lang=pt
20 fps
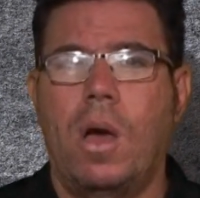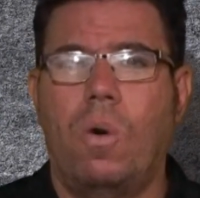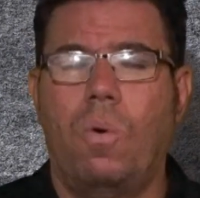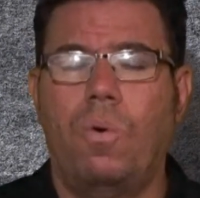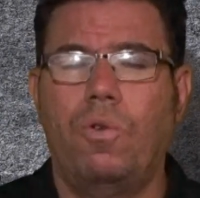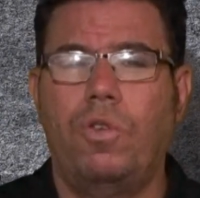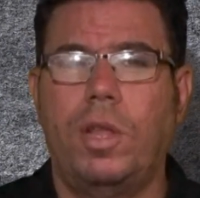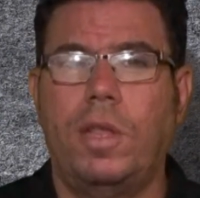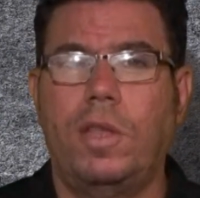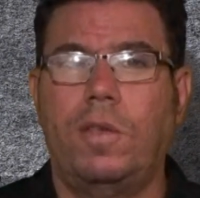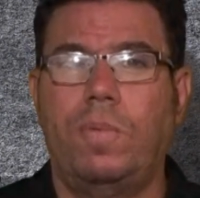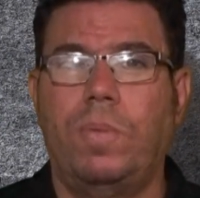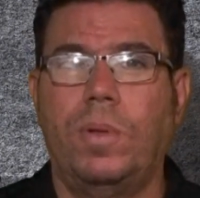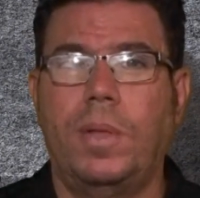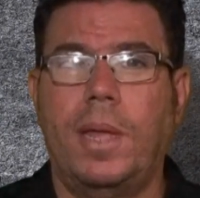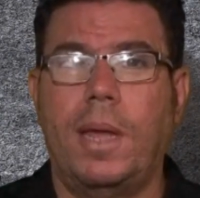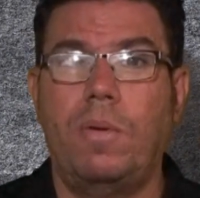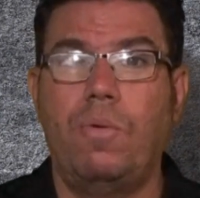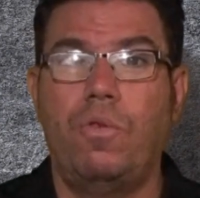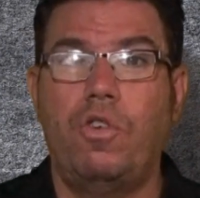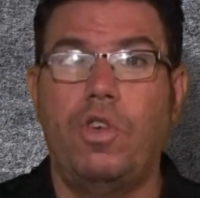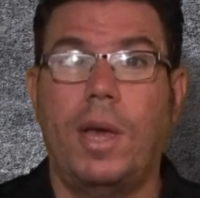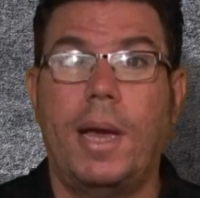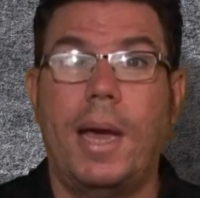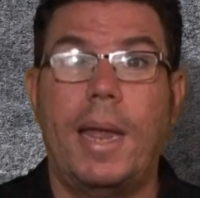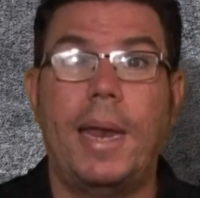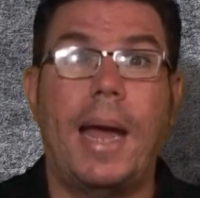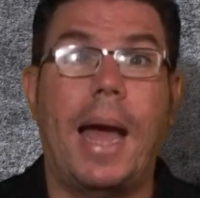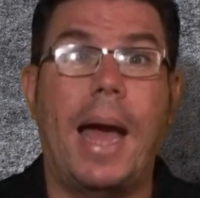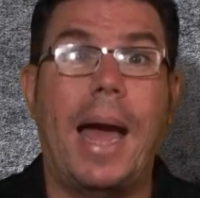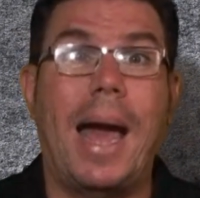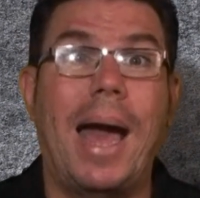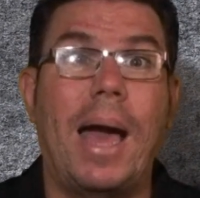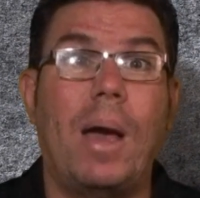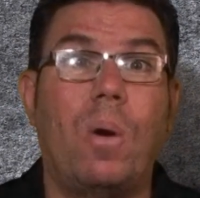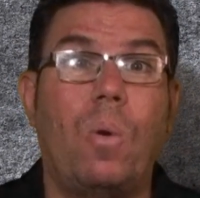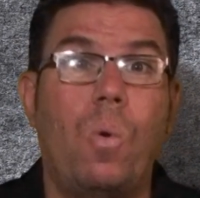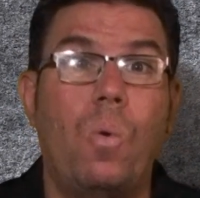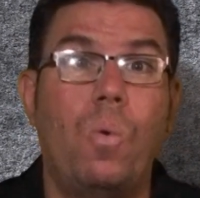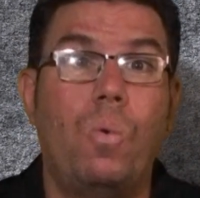onde eles puderam chegar à
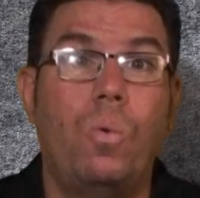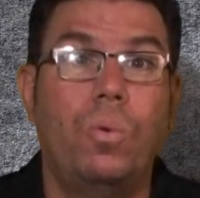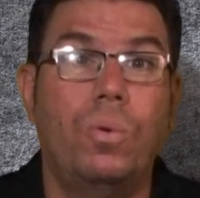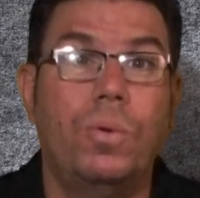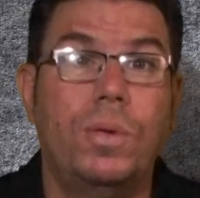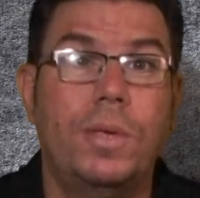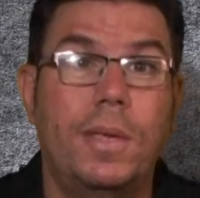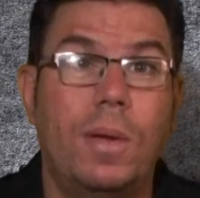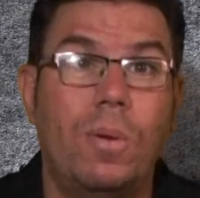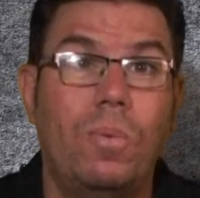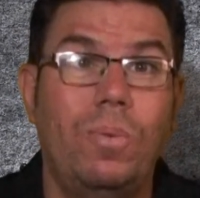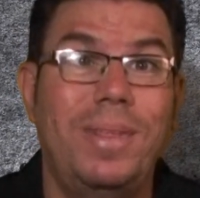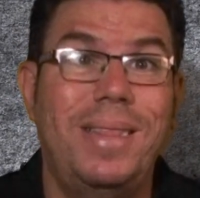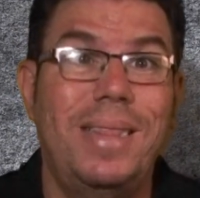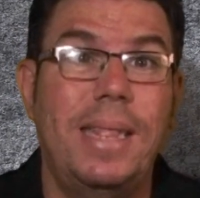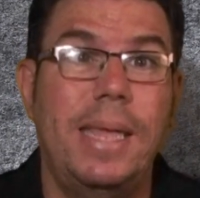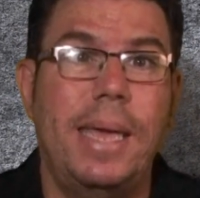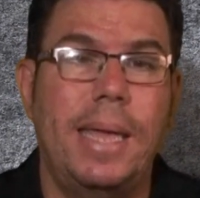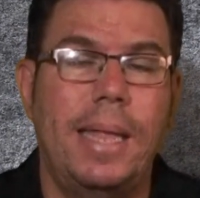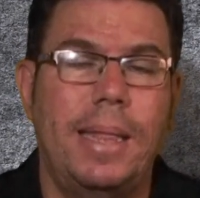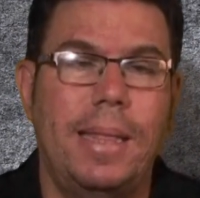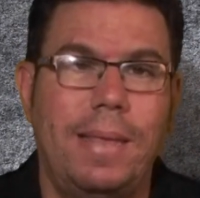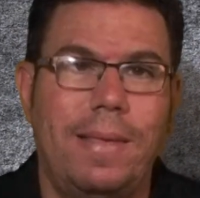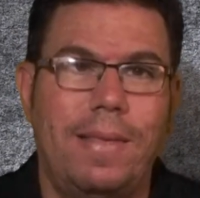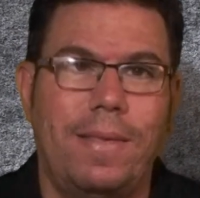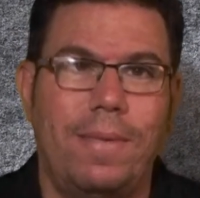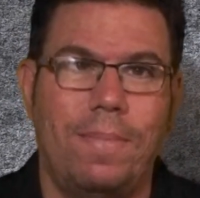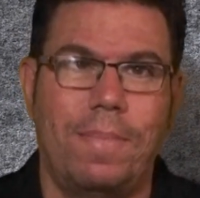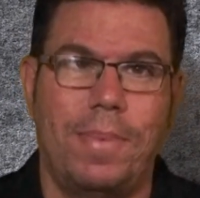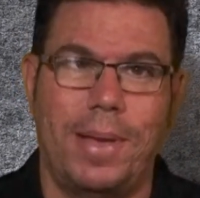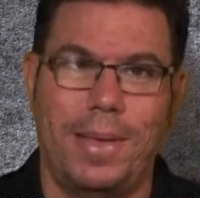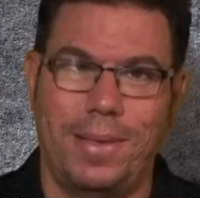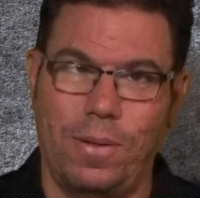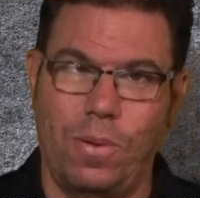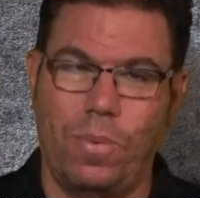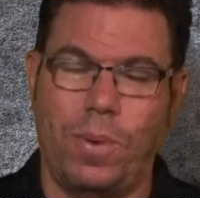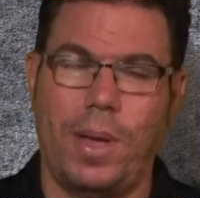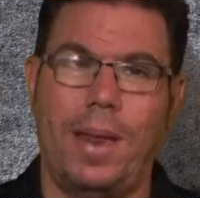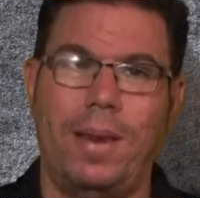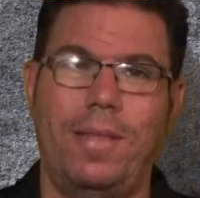conclusão deles, mas
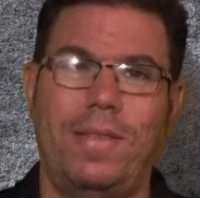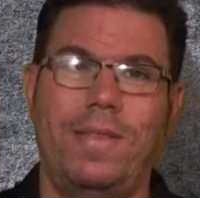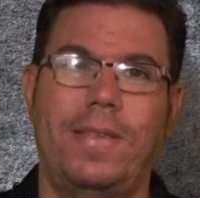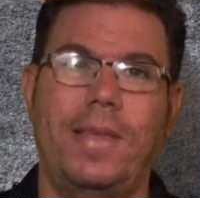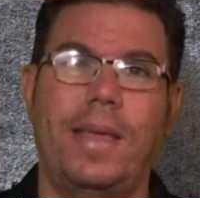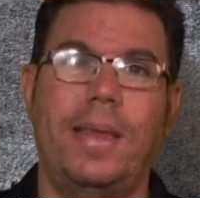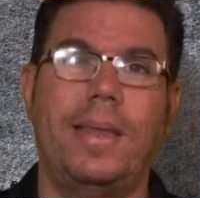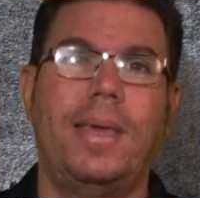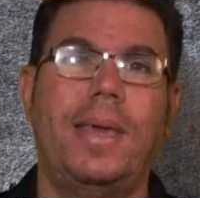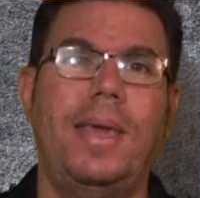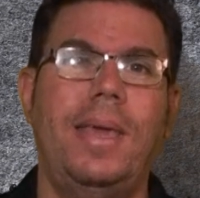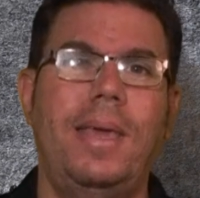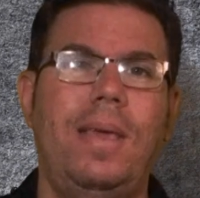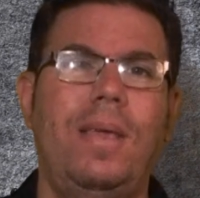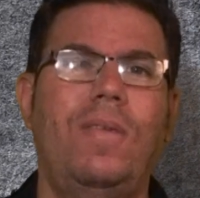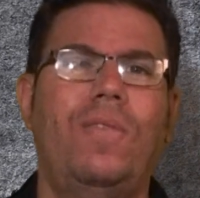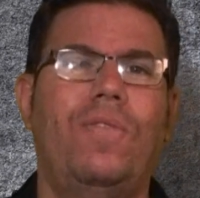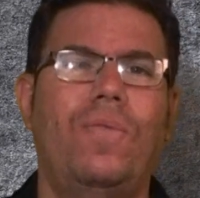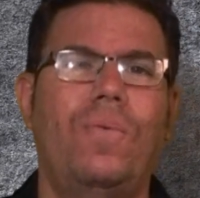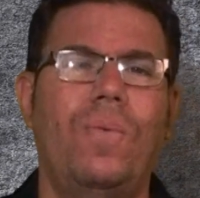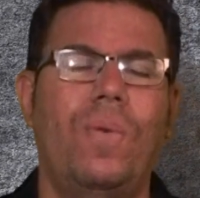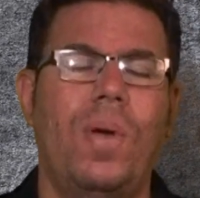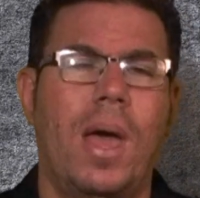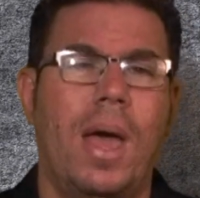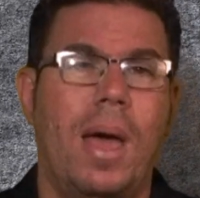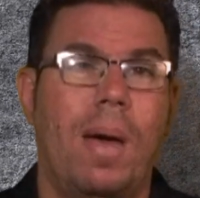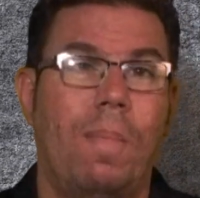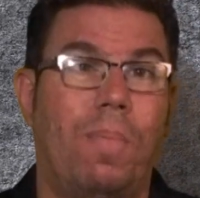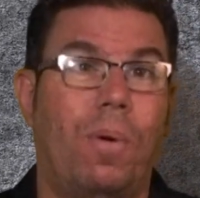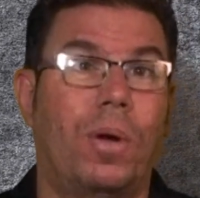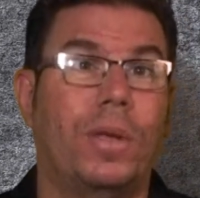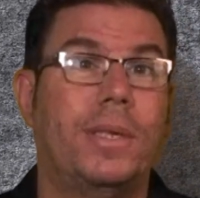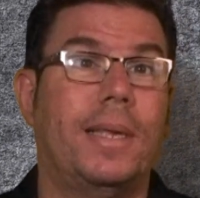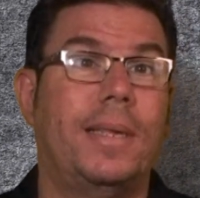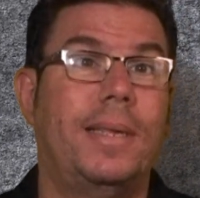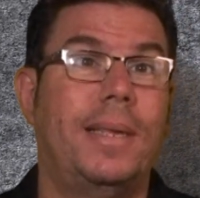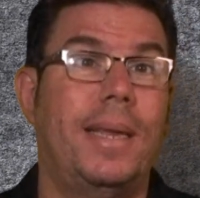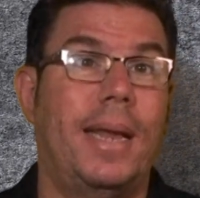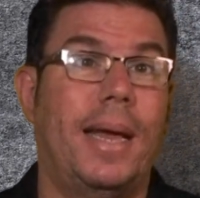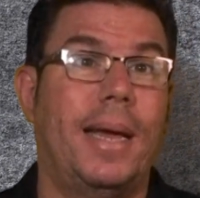não quer dizer que isso possa
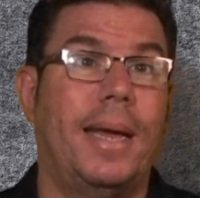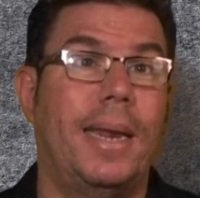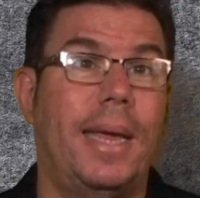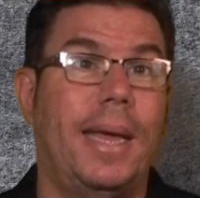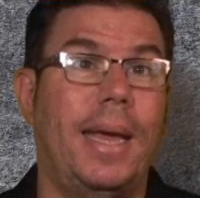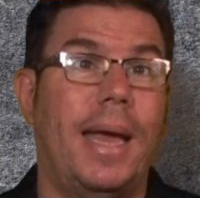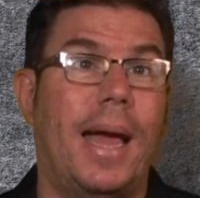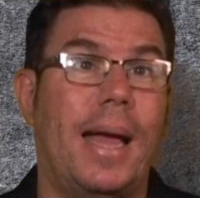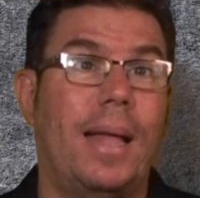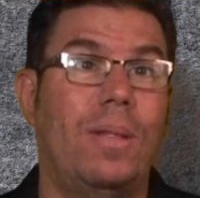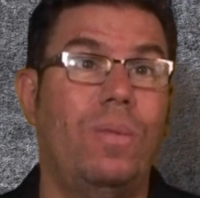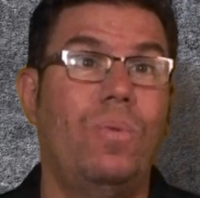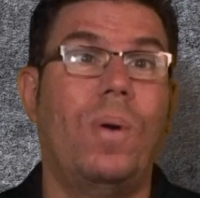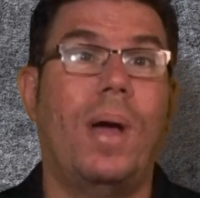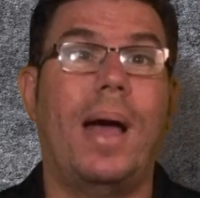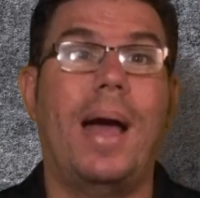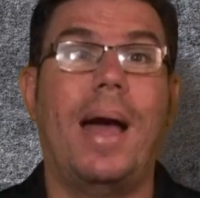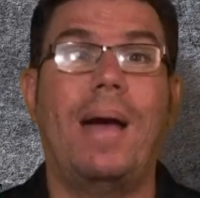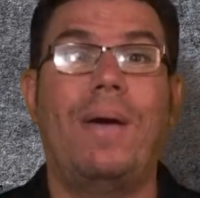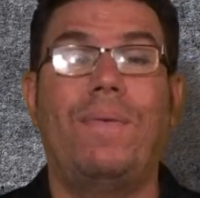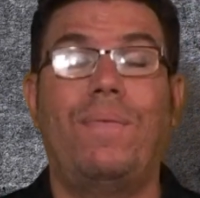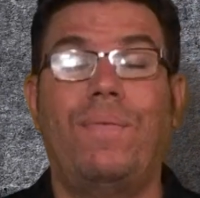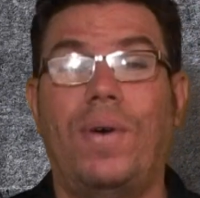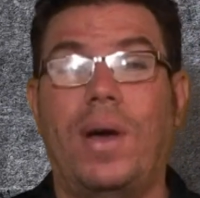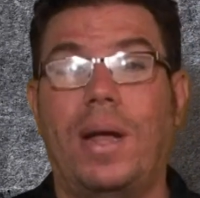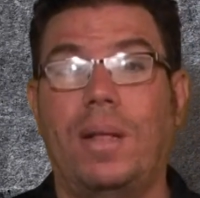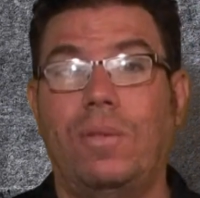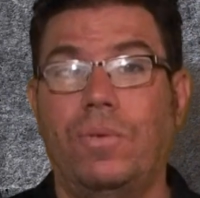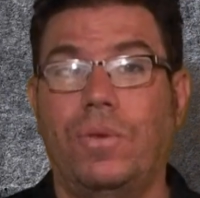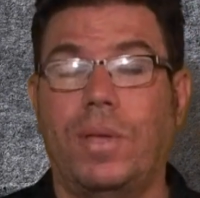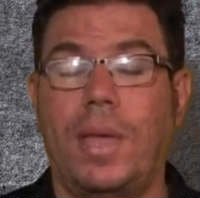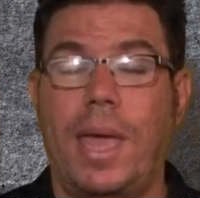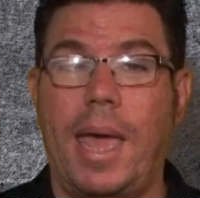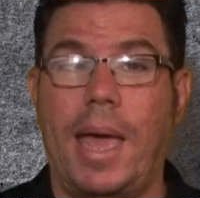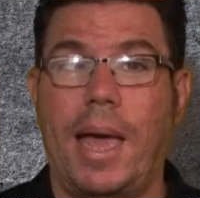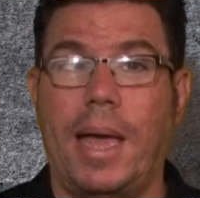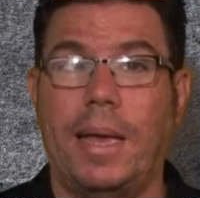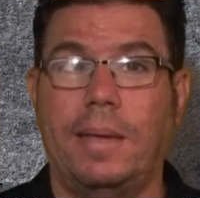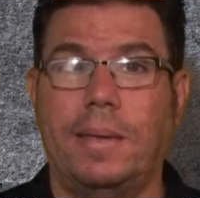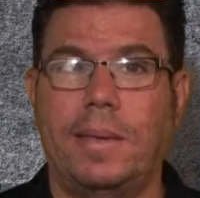ser agregado a fatos
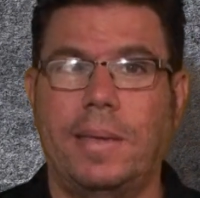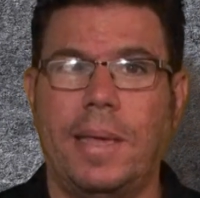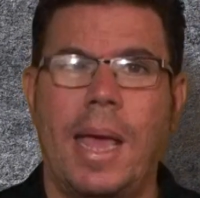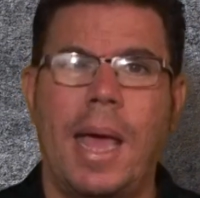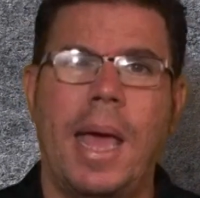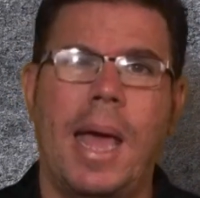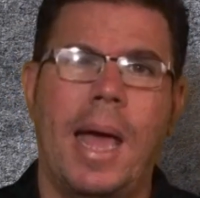reais.